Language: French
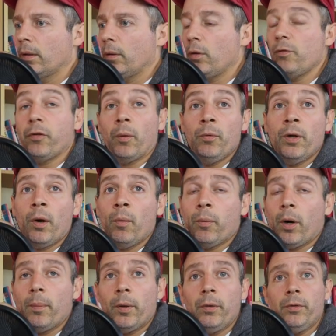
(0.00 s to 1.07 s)
le formulaire, on ne
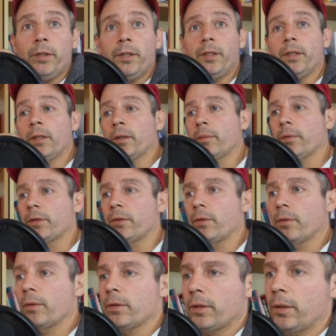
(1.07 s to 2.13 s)
pourra pas l'utiliser hein, parce
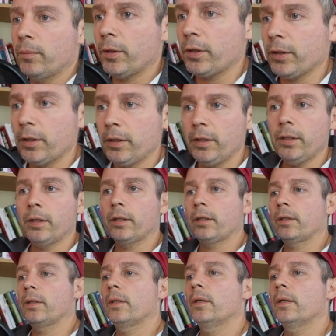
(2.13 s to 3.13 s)
que c'est une page statique,